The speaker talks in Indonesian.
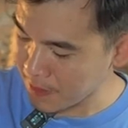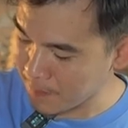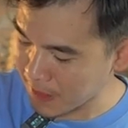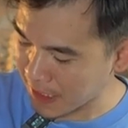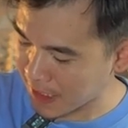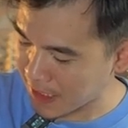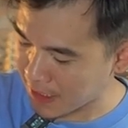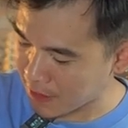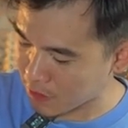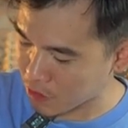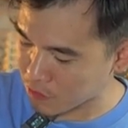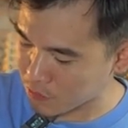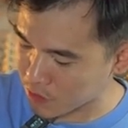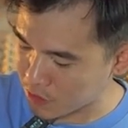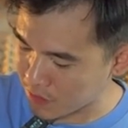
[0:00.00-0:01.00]
ini pakai
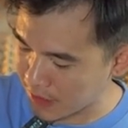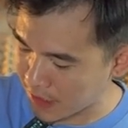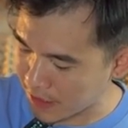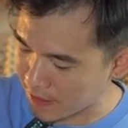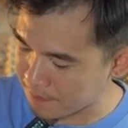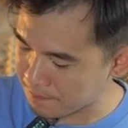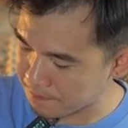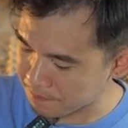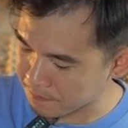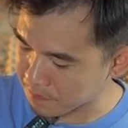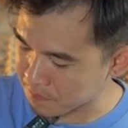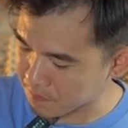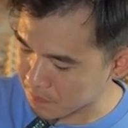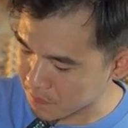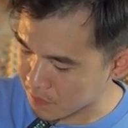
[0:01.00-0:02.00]
rosewood juga ya?
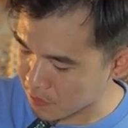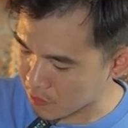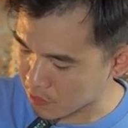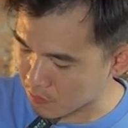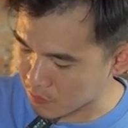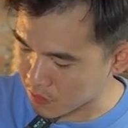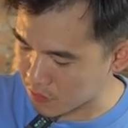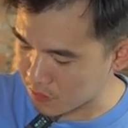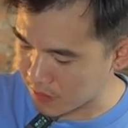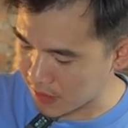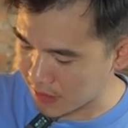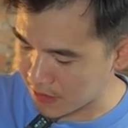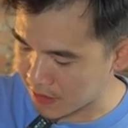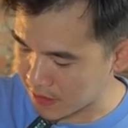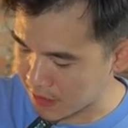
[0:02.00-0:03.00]
Rosewood. Rosewood
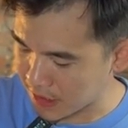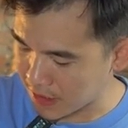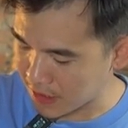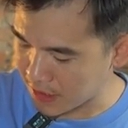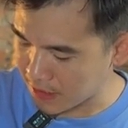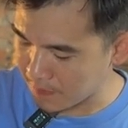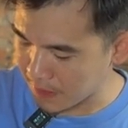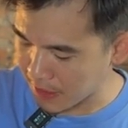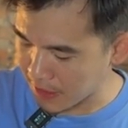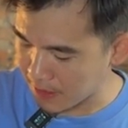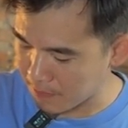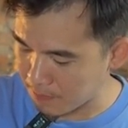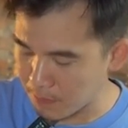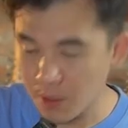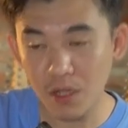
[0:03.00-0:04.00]
juga ininya dan ini pakai
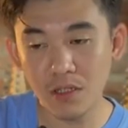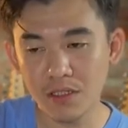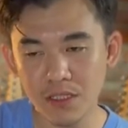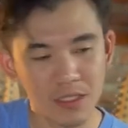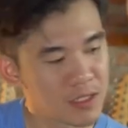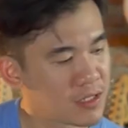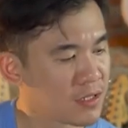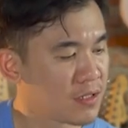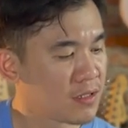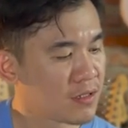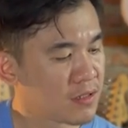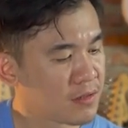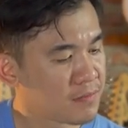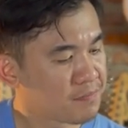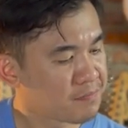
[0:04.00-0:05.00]
bond
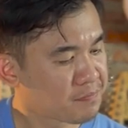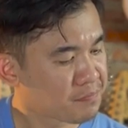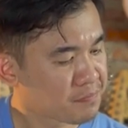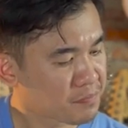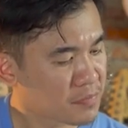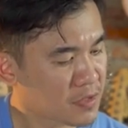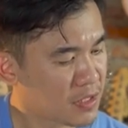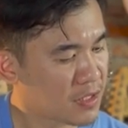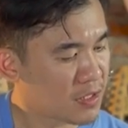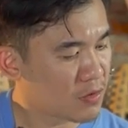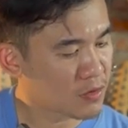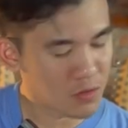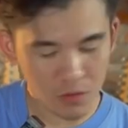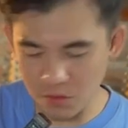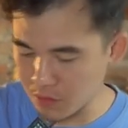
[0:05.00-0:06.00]
uh, ah,
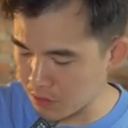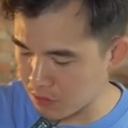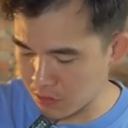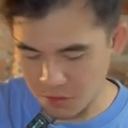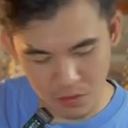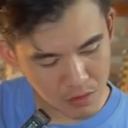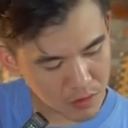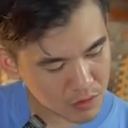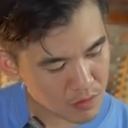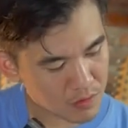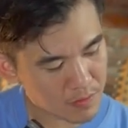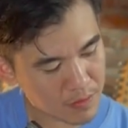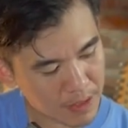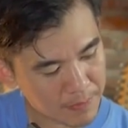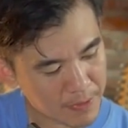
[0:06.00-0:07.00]

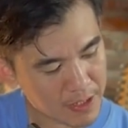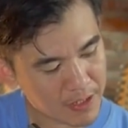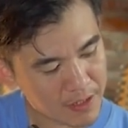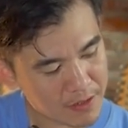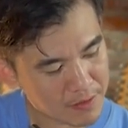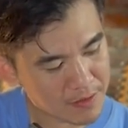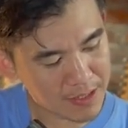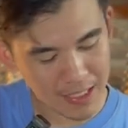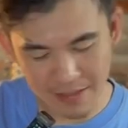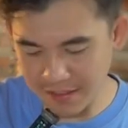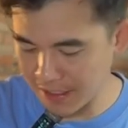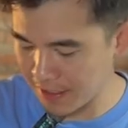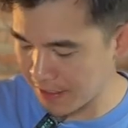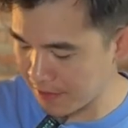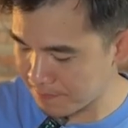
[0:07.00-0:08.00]
untuk apa nih?
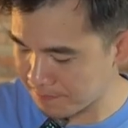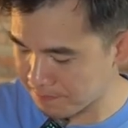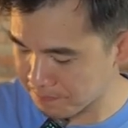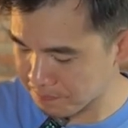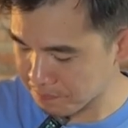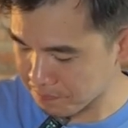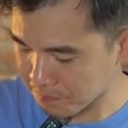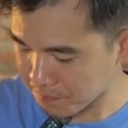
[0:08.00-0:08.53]
Natnya ya? Yeah.